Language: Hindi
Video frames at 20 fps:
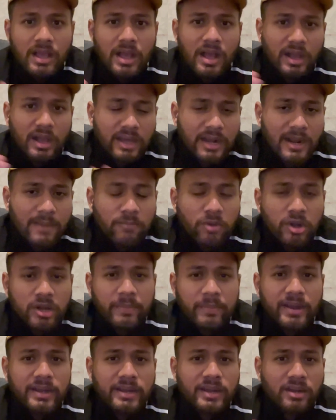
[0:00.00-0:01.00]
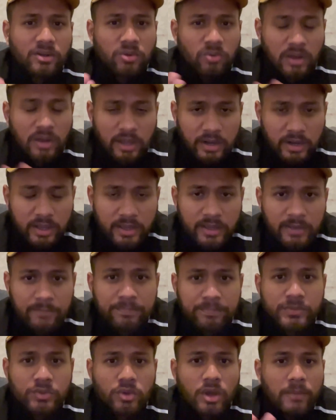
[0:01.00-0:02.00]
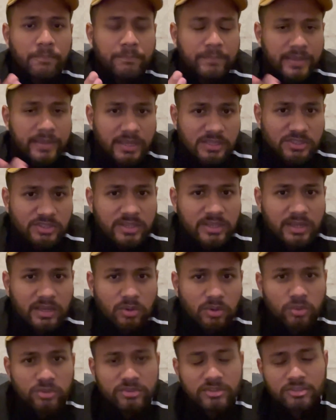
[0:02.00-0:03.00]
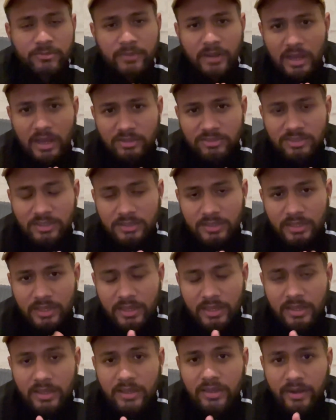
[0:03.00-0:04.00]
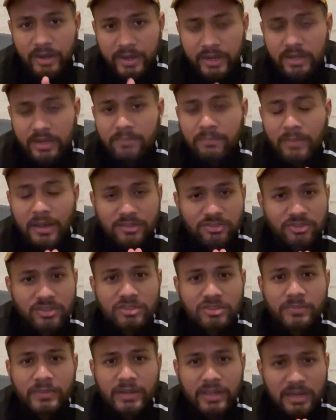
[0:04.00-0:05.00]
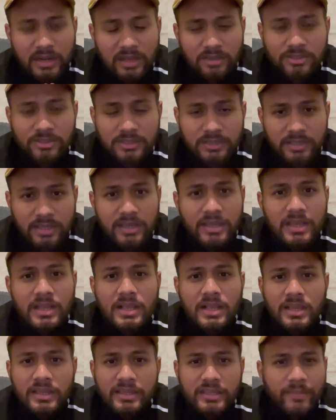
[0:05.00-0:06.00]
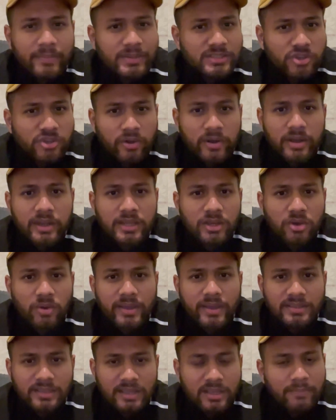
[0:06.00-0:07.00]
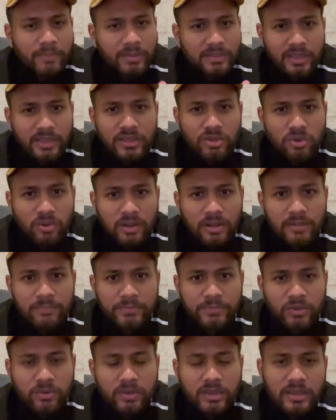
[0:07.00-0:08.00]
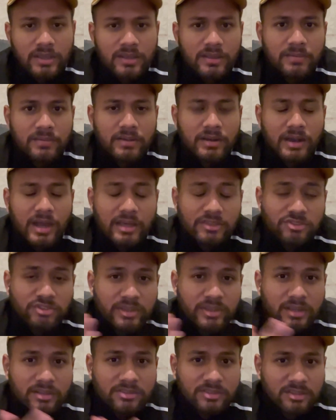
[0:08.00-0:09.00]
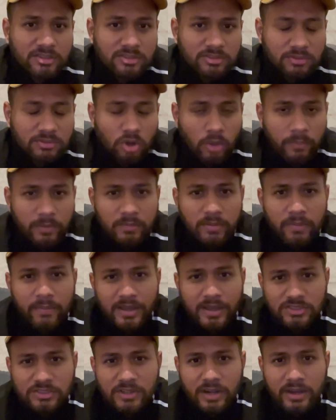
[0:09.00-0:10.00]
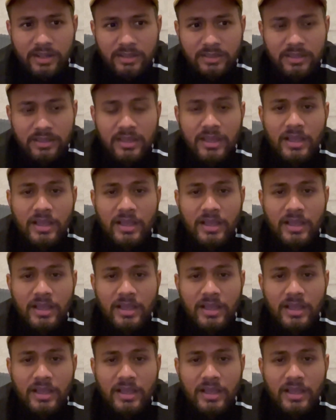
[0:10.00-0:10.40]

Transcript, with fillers: अगर आपको डिपेंडेंट को लाना है तो आप पीएचडी के कोर्सेज में ला सकते हैं राइट मास्टर्स में नहीं ला सकते ये मेजोरिटी को आई थिंक पता ही होगा क्योंकि लास्ट ईयर से इस टॉपिक पर बात चल रही थी